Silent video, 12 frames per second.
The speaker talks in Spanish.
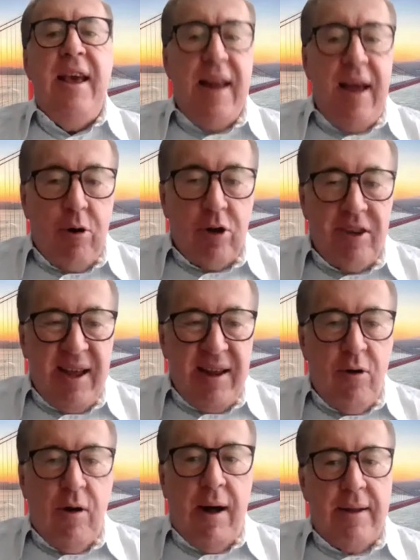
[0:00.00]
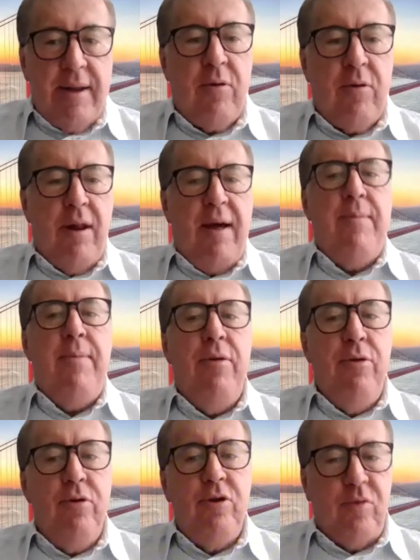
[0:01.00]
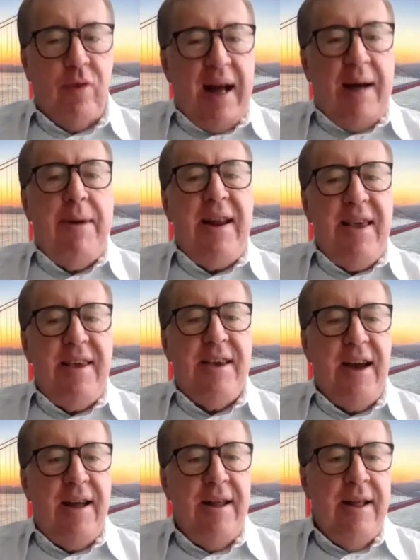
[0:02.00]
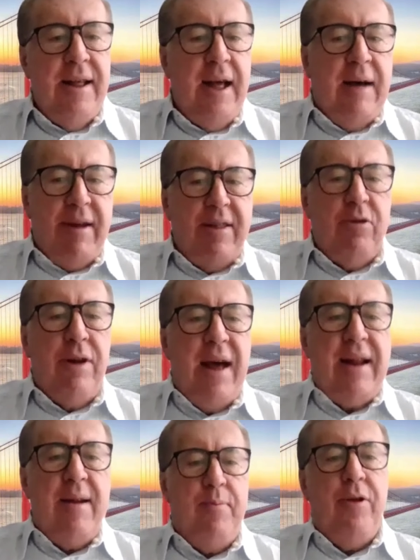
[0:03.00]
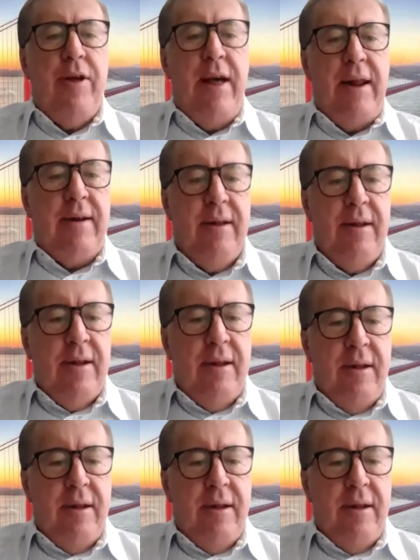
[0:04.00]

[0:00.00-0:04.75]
y le ordenó a Nicolás Maduro y su camarilla abandonar el poder.